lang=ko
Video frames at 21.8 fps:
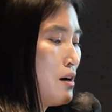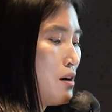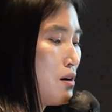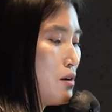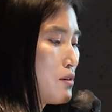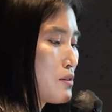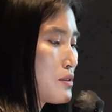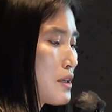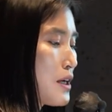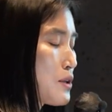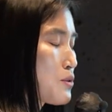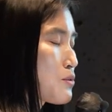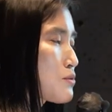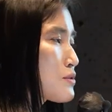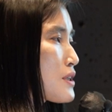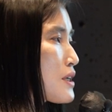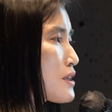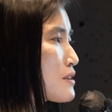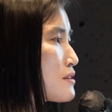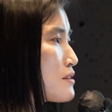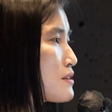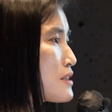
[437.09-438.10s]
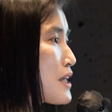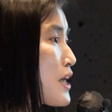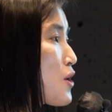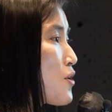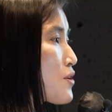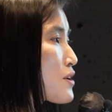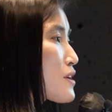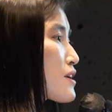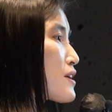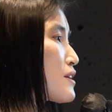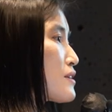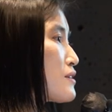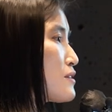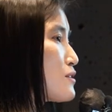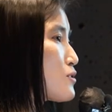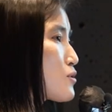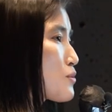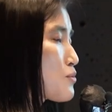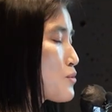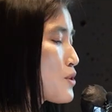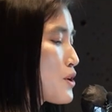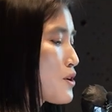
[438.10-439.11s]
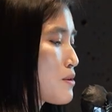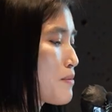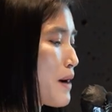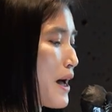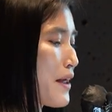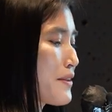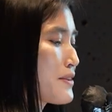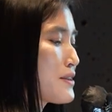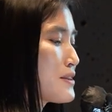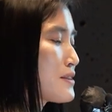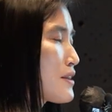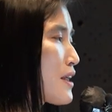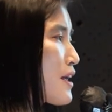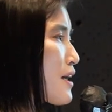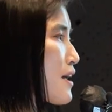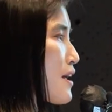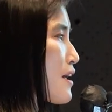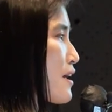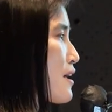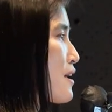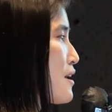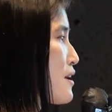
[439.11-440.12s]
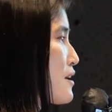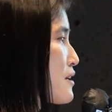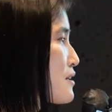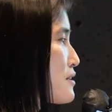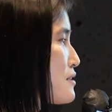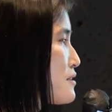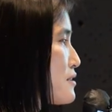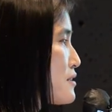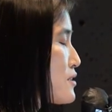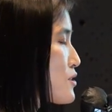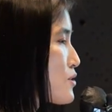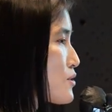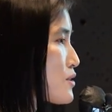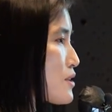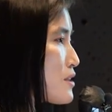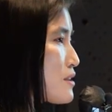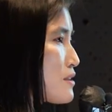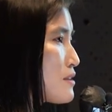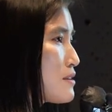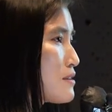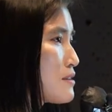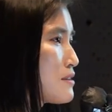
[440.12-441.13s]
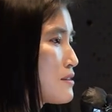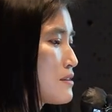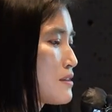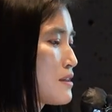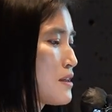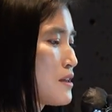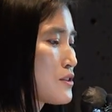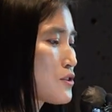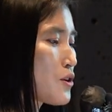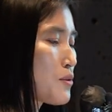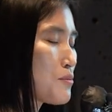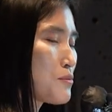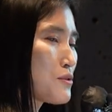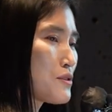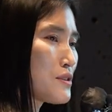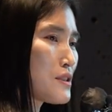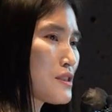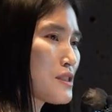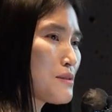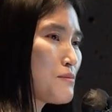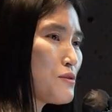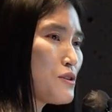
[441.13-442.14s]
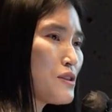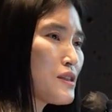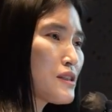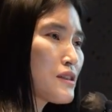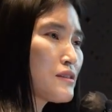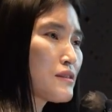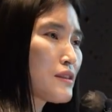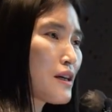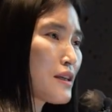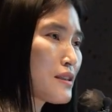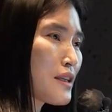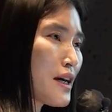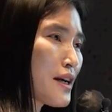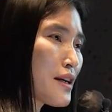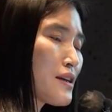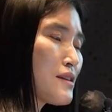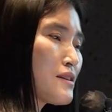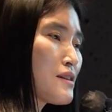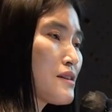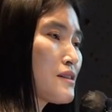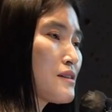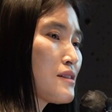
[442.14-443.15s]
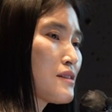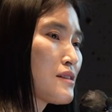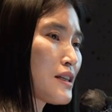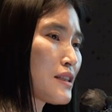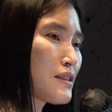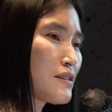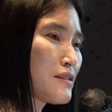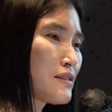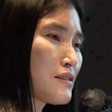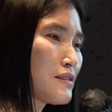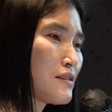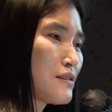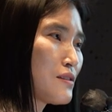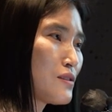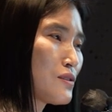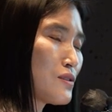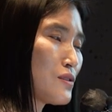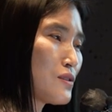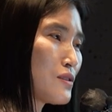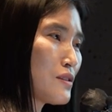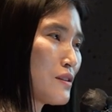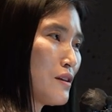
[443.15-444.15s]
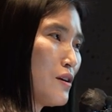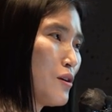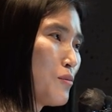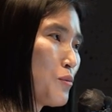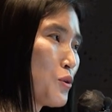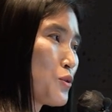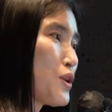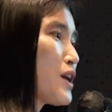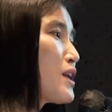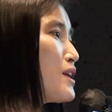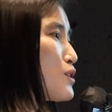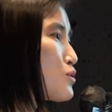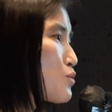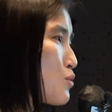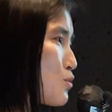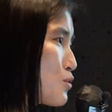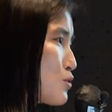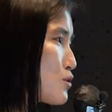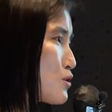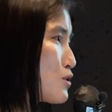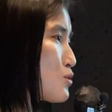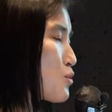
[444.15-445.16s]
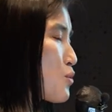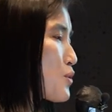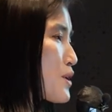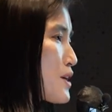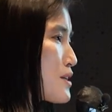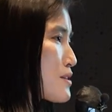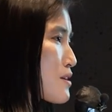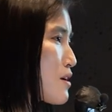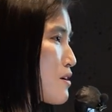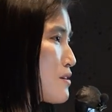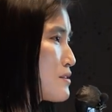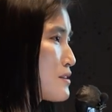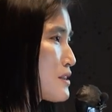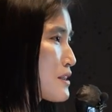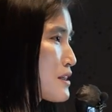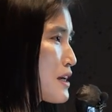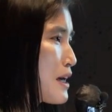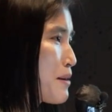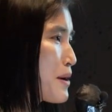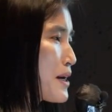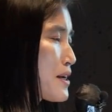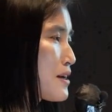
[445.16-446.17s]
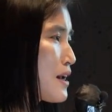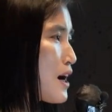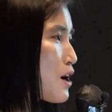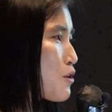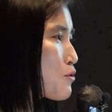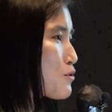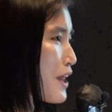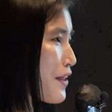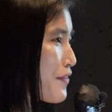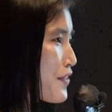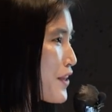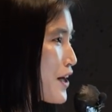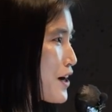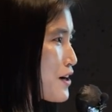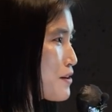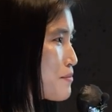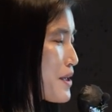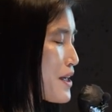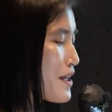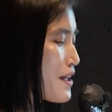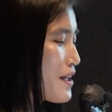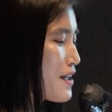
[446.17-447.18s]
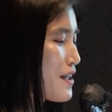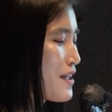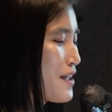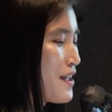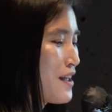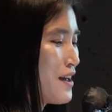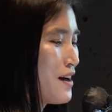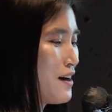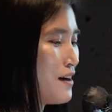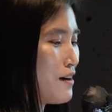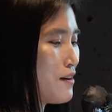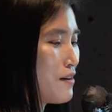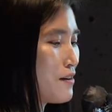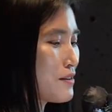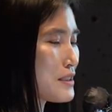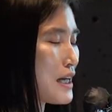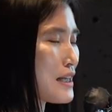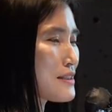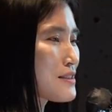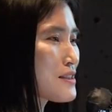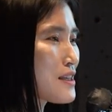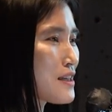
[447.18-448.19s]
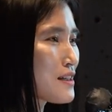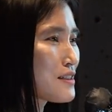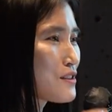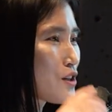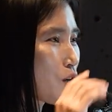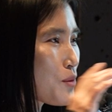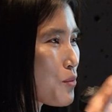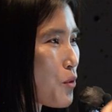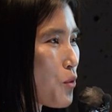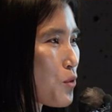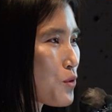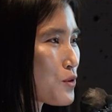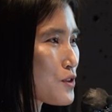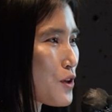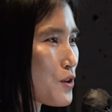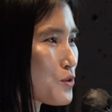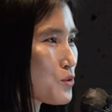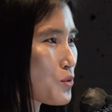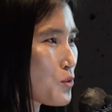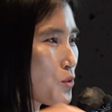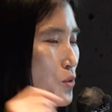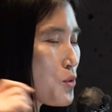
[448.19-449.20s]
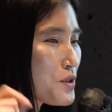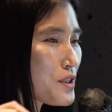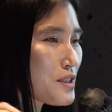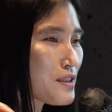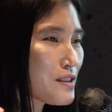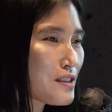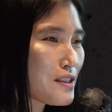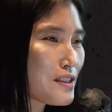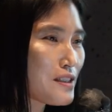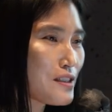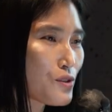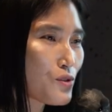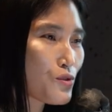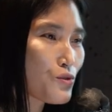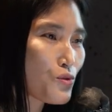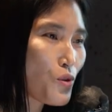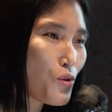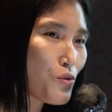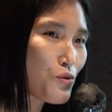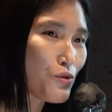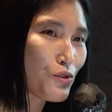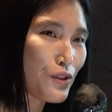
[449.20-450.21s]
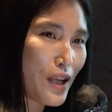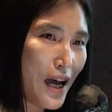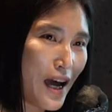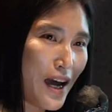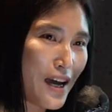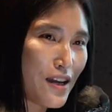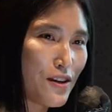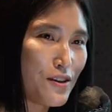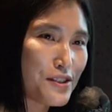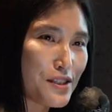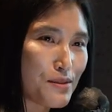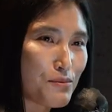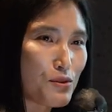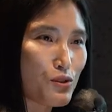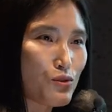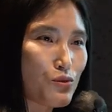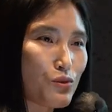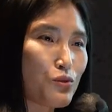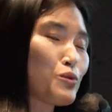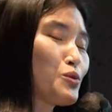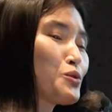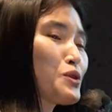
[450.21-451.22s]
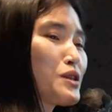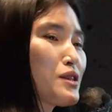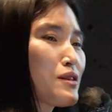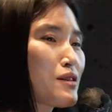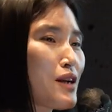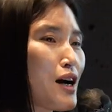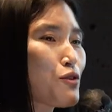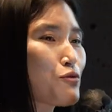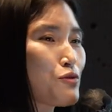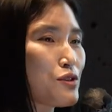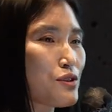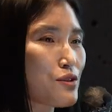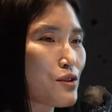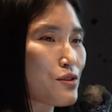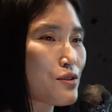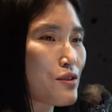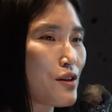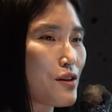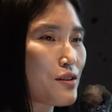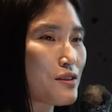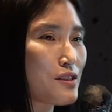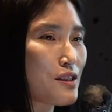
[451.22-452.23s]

어, 자동차 그 제어기 같은 소프트웨어를 만들 때 그 이전에는 전부 이제 시뮬링크나 타겟링크 같은 어, 모델링 도구를 통해서 이제 개발을 하고 난 다음에 어, 자체 그걸 보고서 또 코딩을 수동으로 다 열심히 코딩을 하고 있었어요.